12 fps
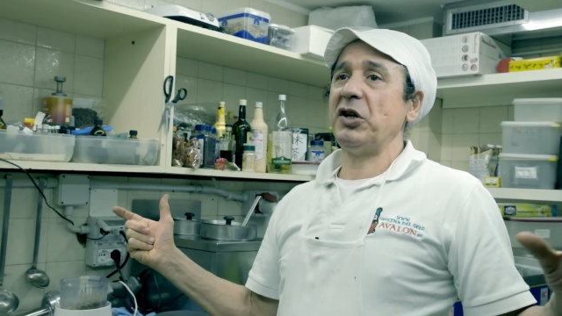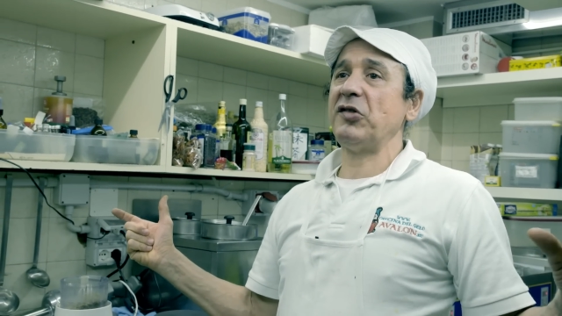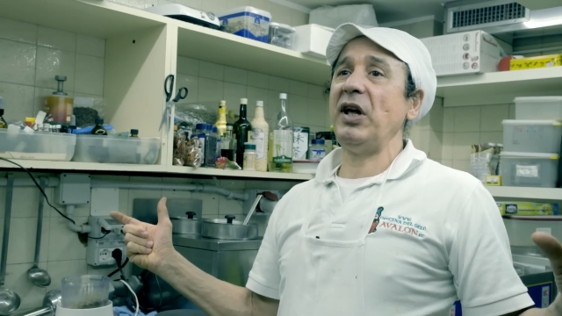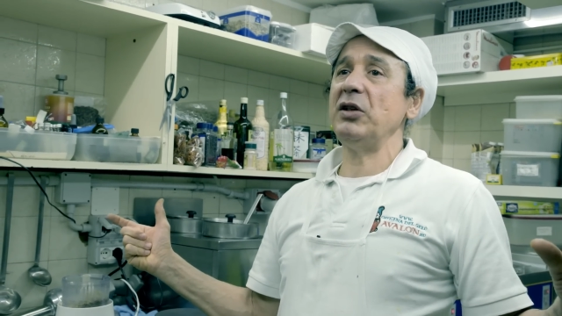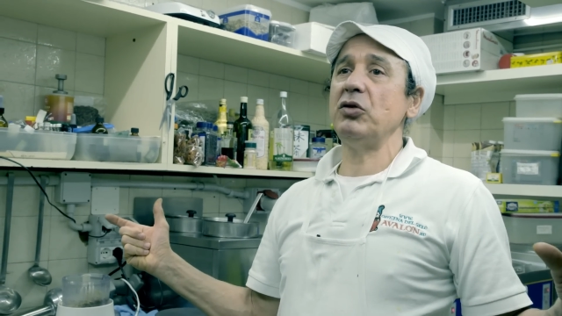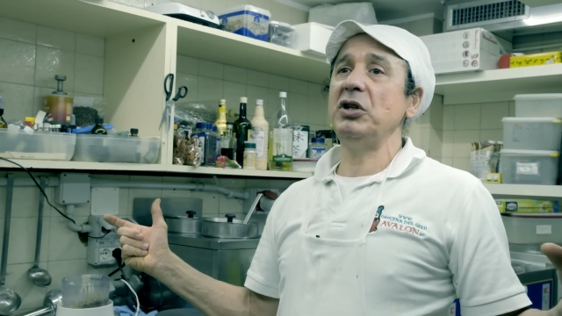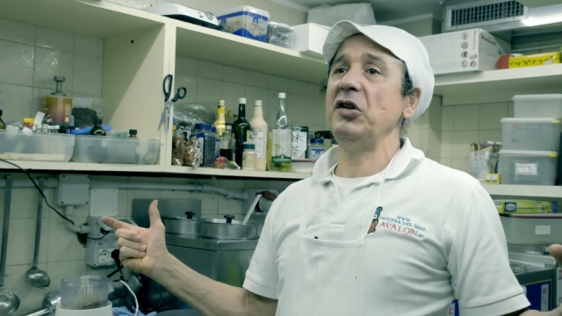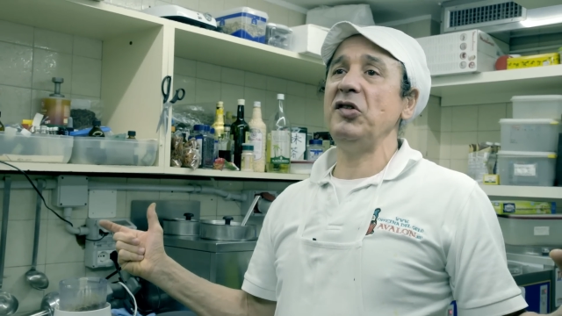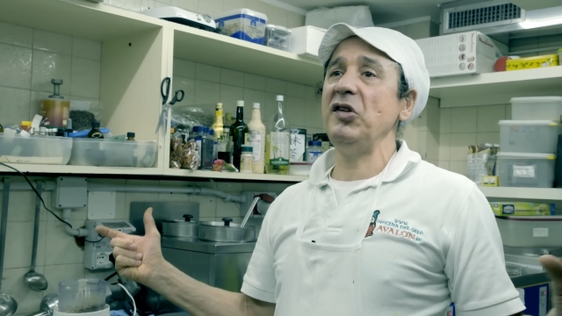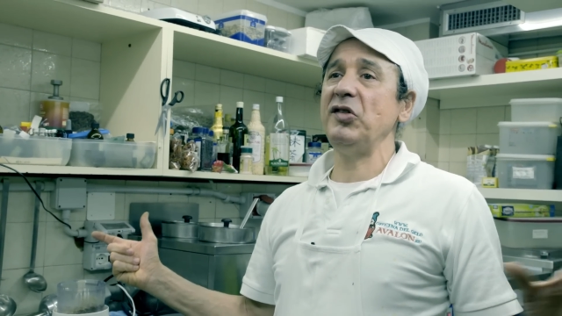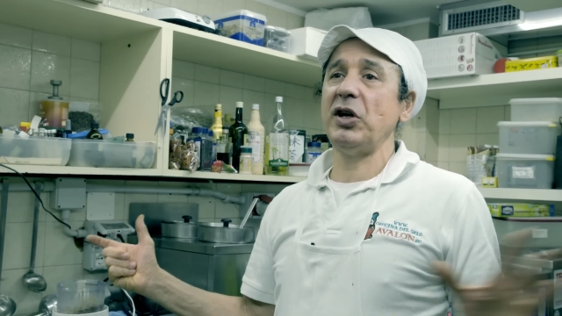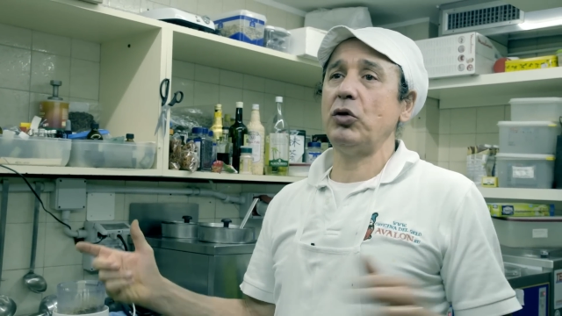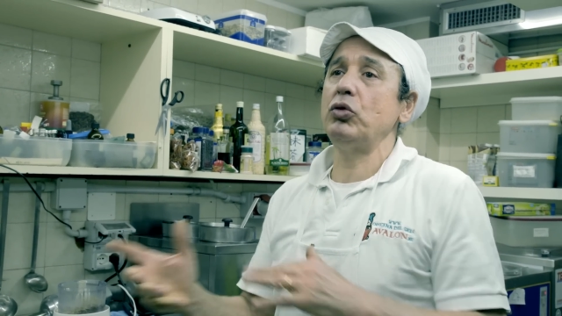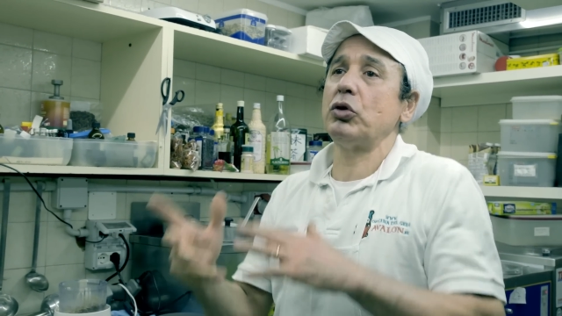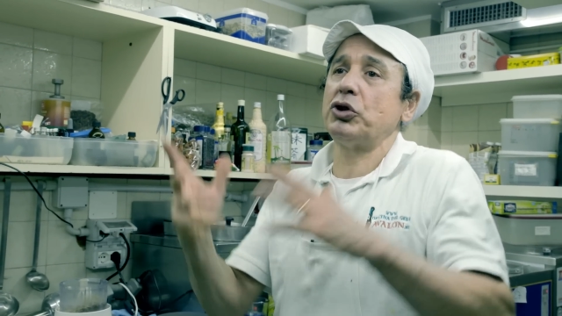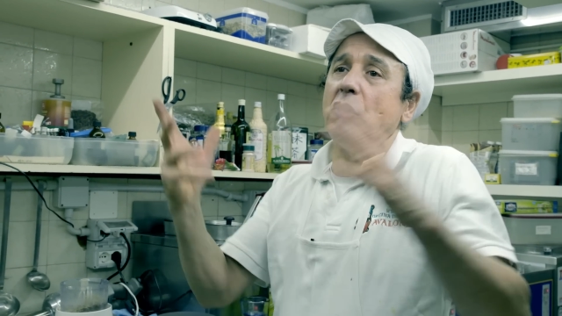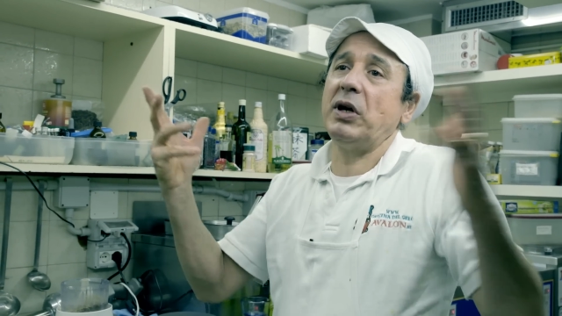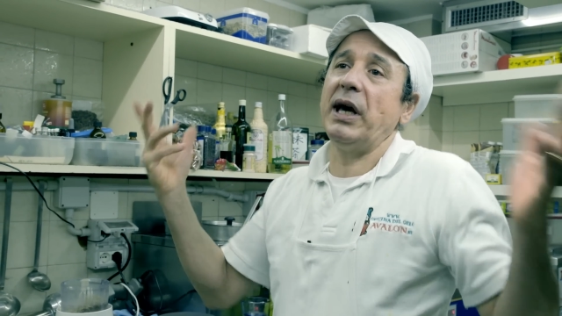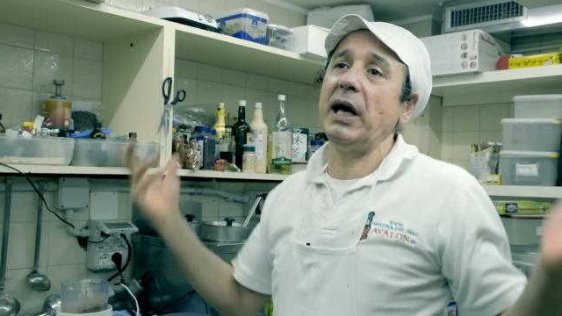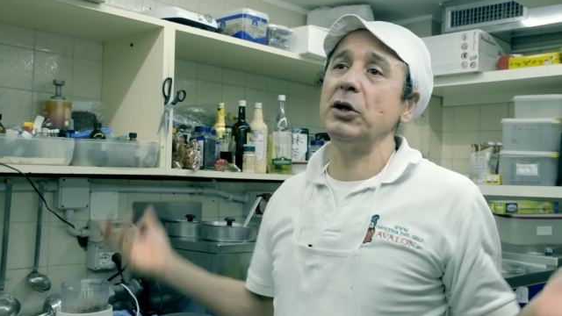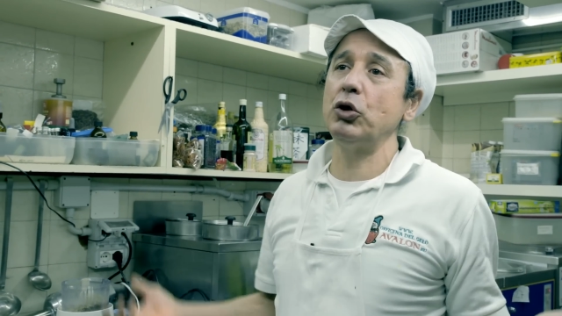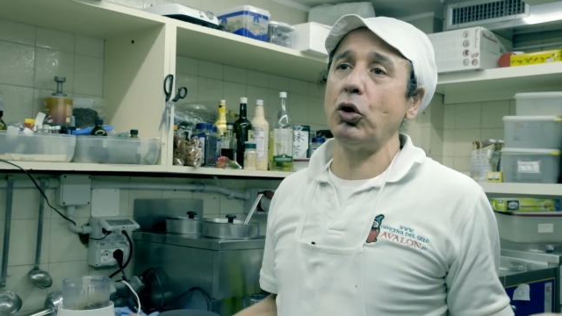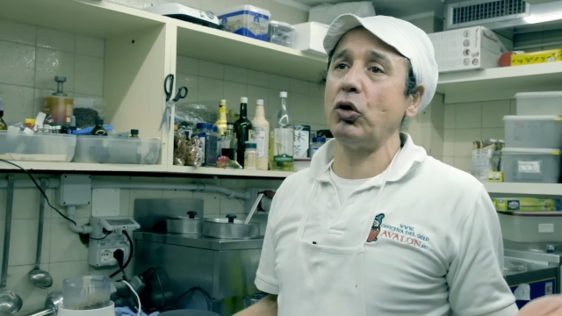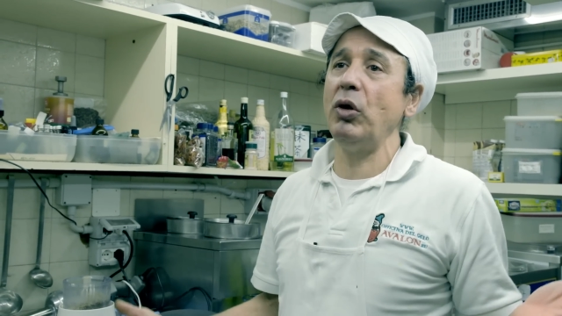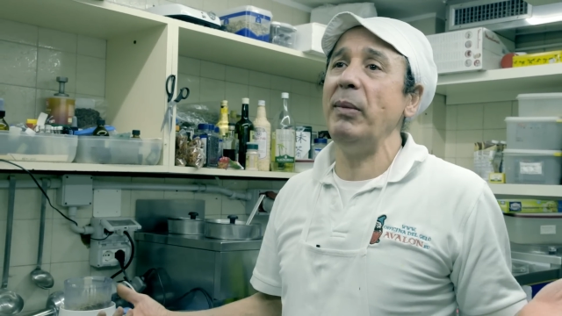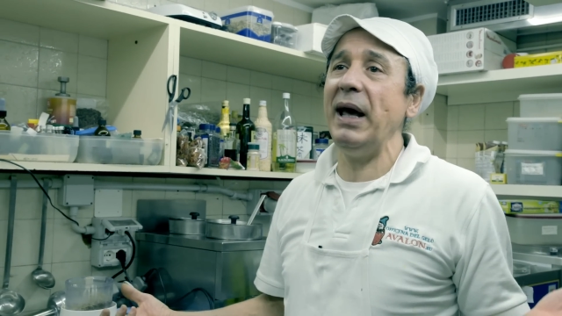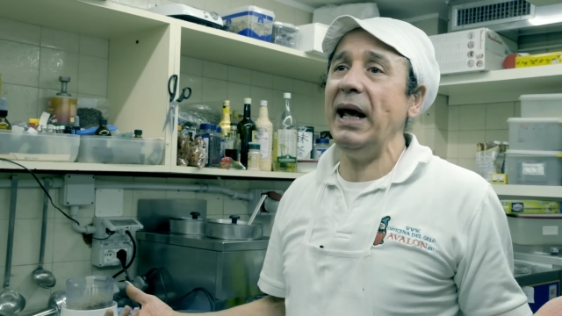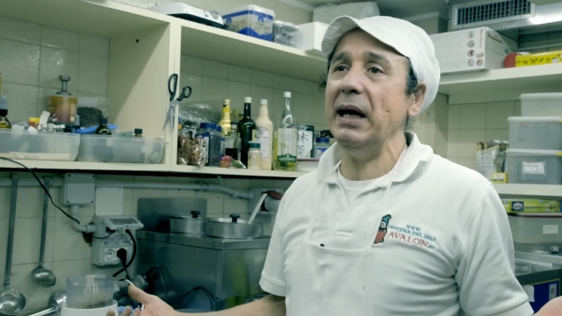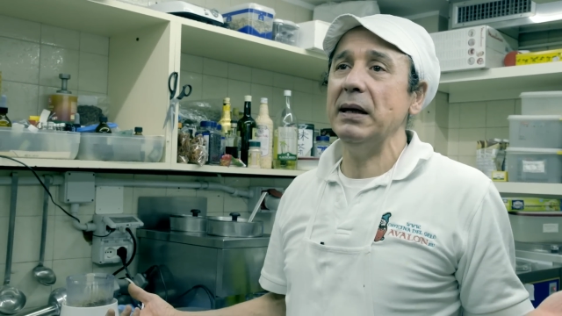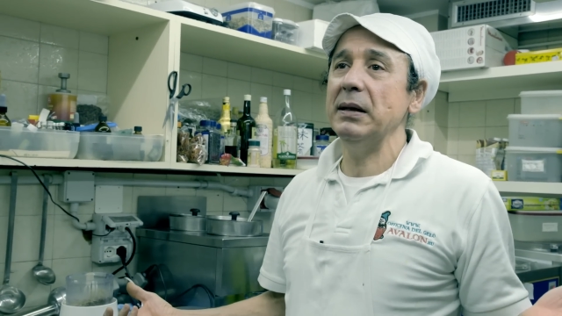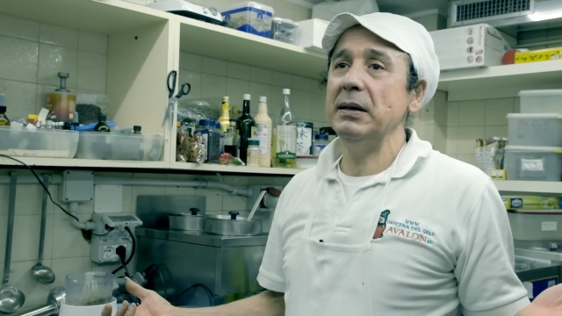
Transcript: cessato di esistere tutto ciò che era intorno a me,